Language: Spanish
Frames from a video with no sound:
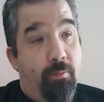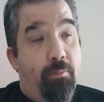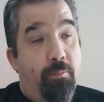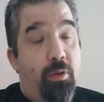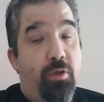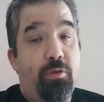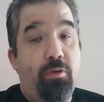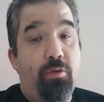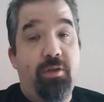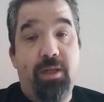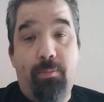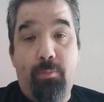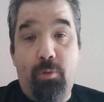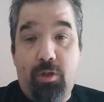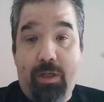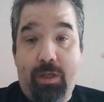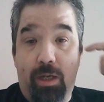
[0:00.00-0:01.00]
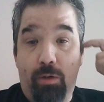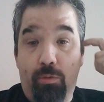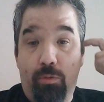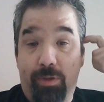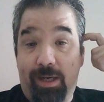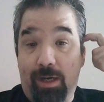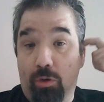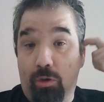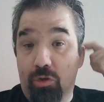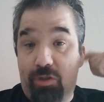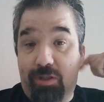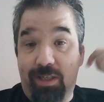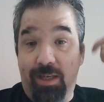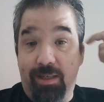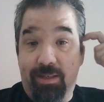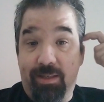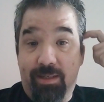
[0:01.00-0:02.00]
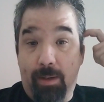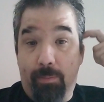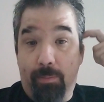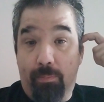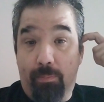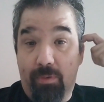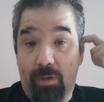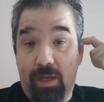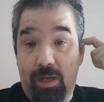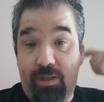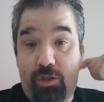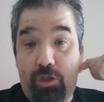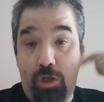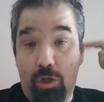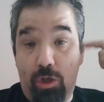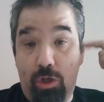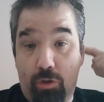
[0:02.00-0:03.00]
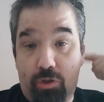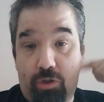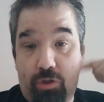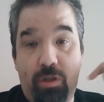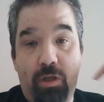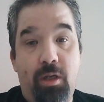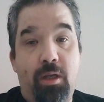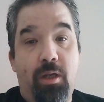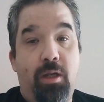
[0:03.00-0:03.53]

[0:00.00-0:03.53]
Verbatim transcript: Por eso decíamos que nuestra conciencia es Dios.